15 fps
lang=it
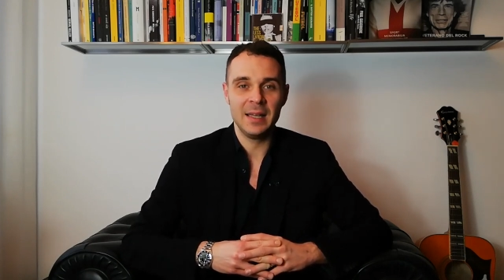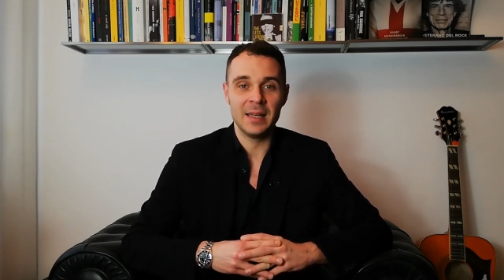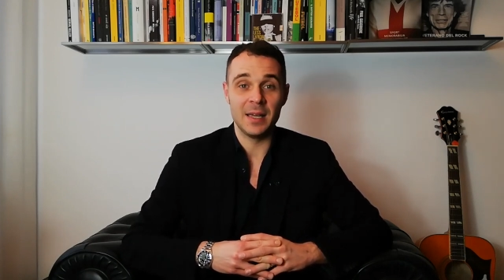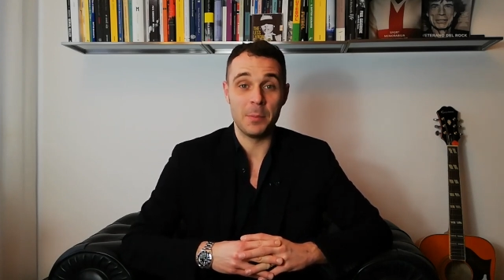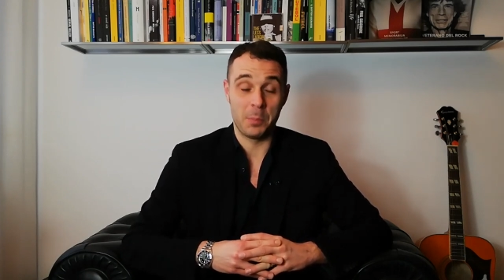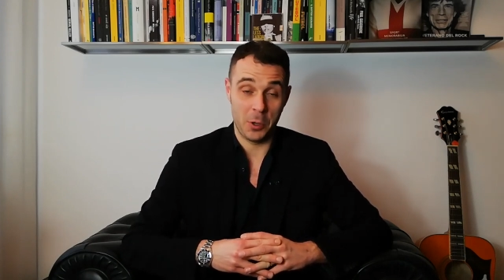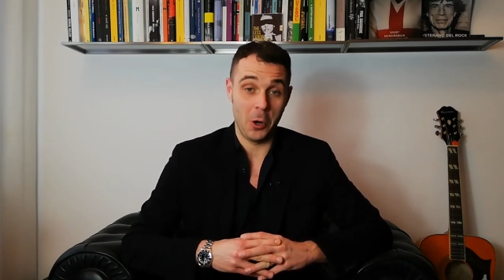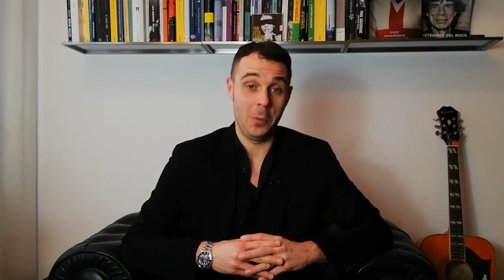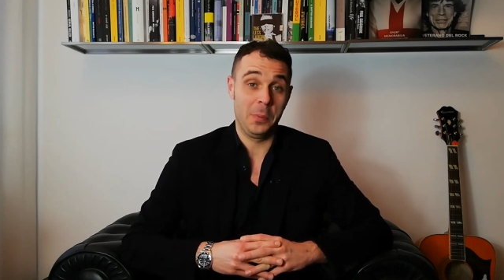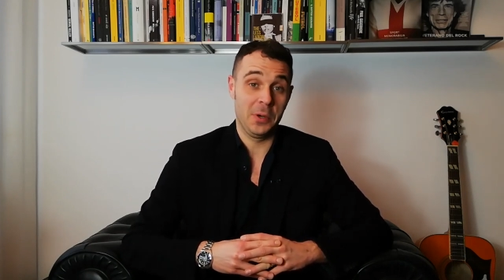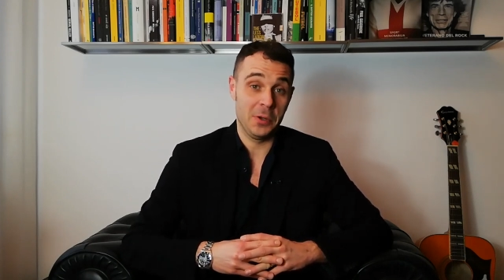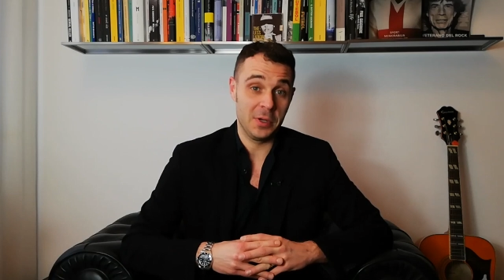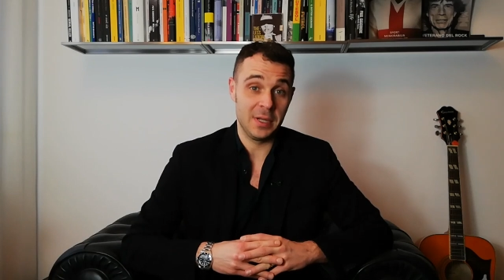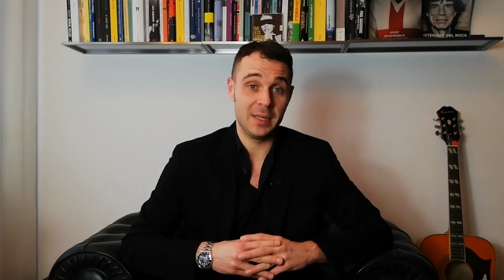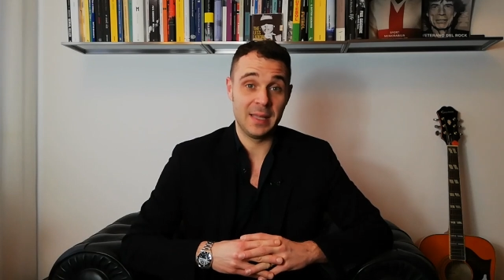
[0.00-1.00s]
eh,
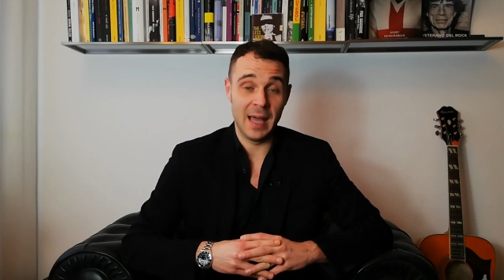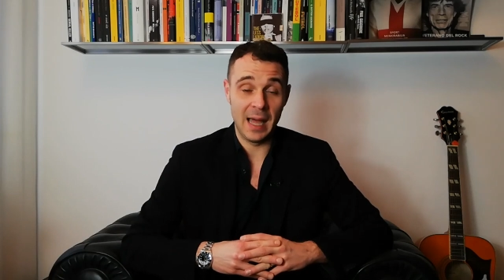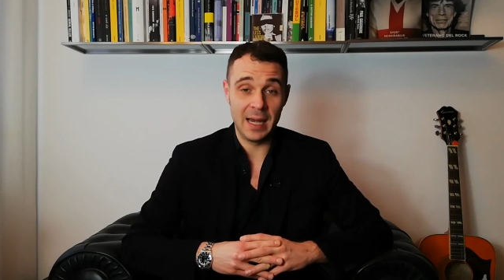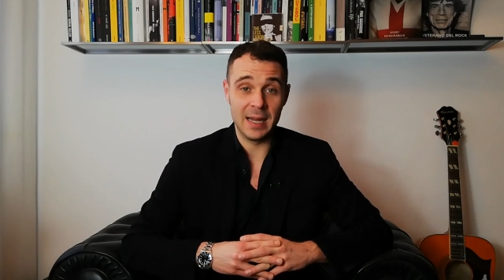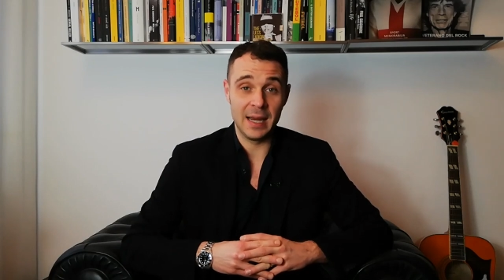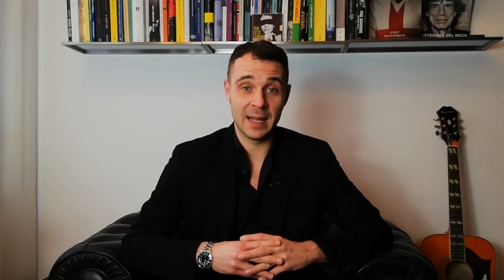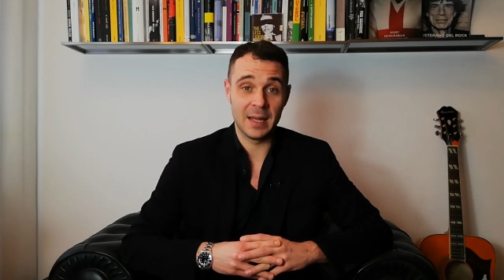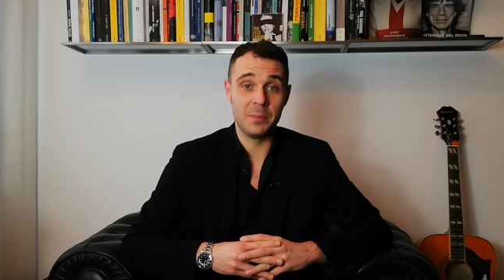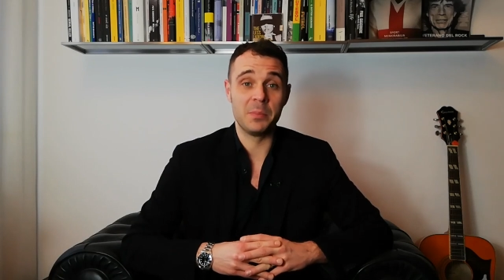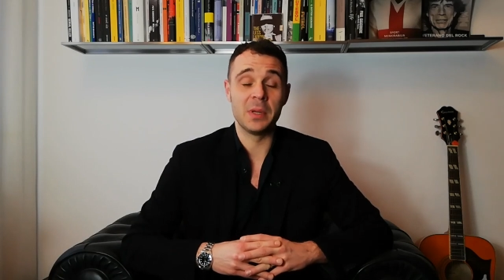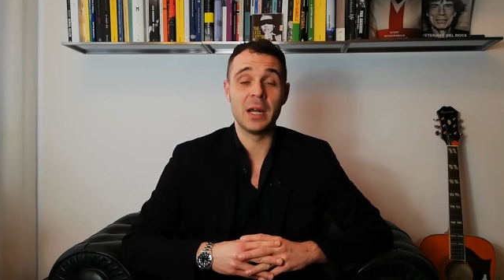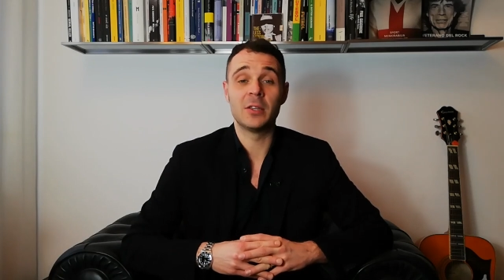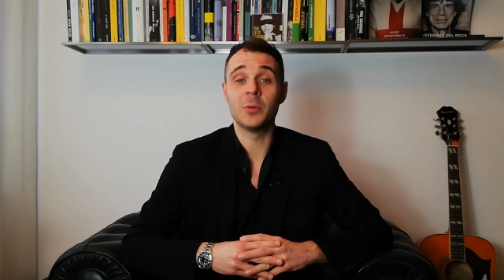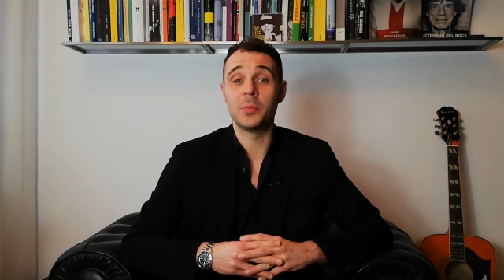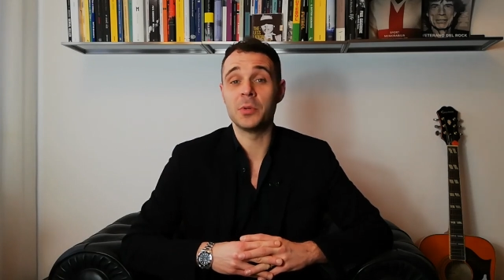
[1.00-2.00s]
proprio in Italia, il
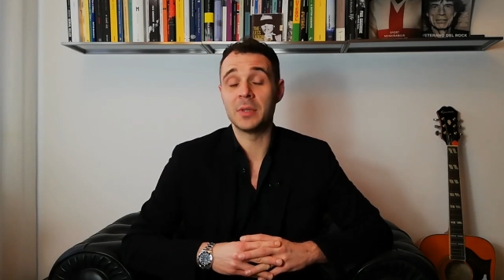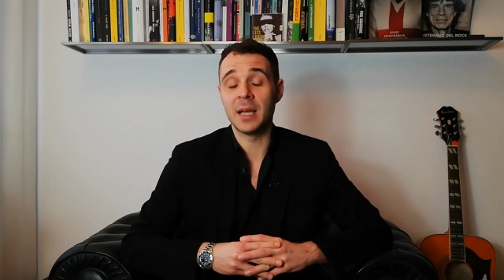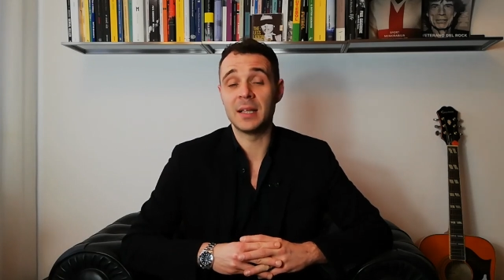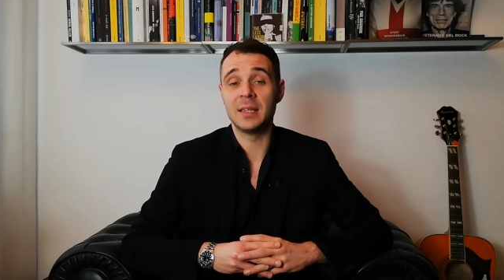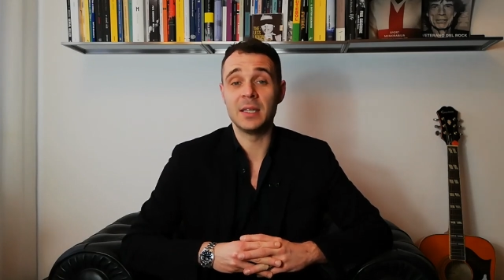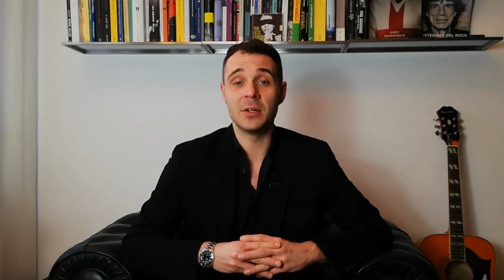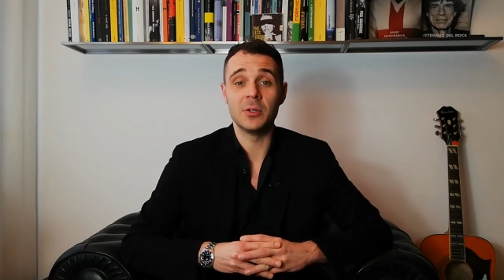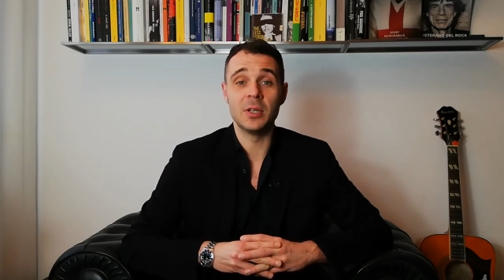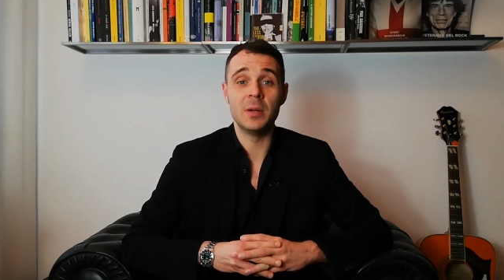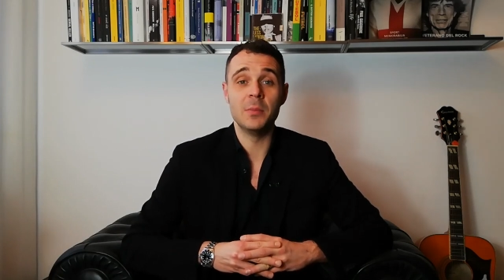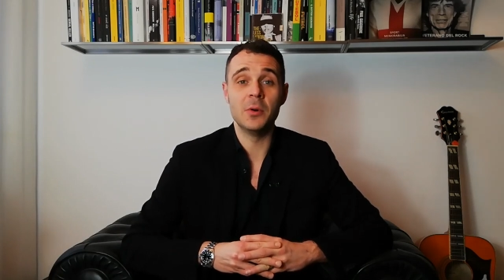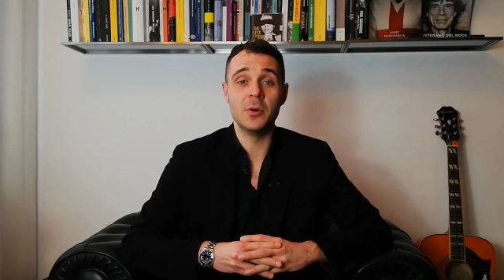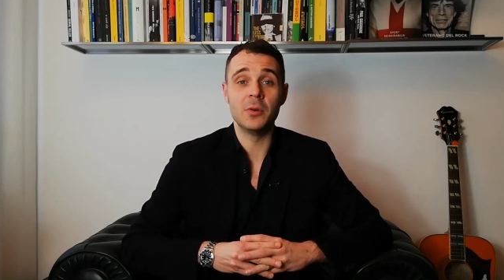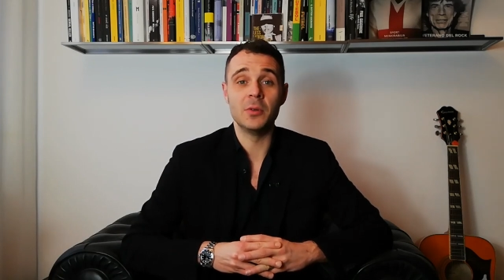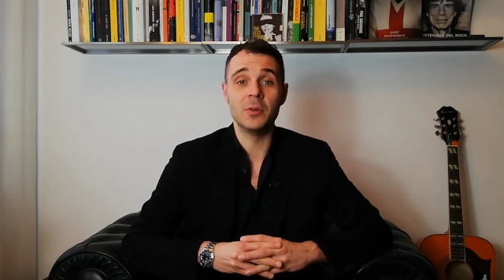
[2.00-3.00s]
campionato più tattico del
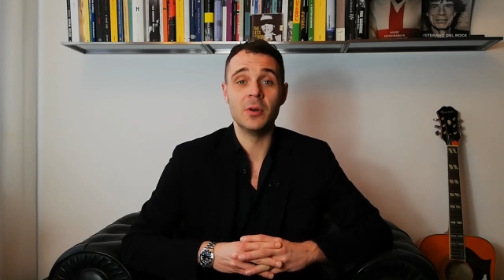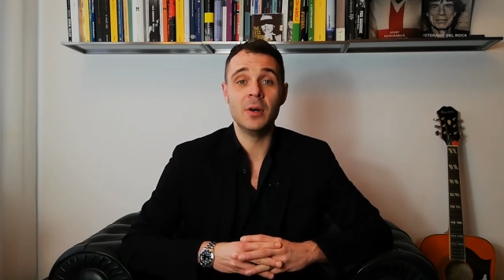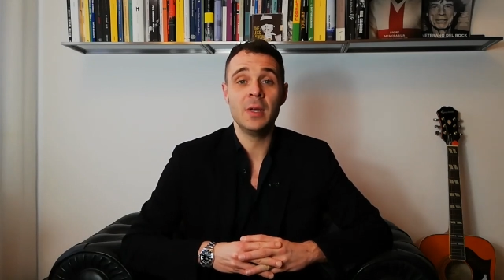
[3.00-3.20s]
mondo,